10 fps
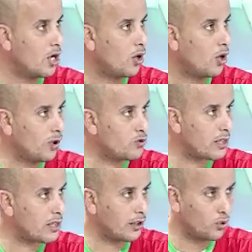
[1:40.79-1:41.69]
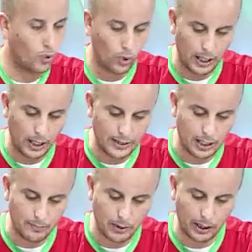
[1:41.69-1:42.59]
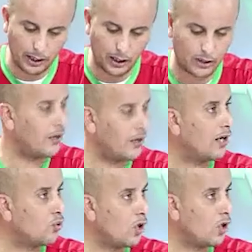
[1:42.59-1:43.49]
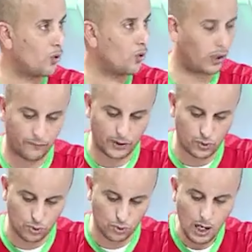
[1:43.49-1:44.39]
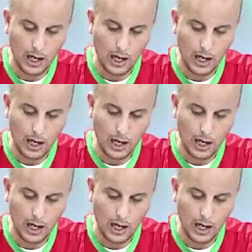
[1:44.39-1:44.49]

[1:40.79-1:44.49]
ويساعده هيثم قيرات في انغولا وبوركينا فاسو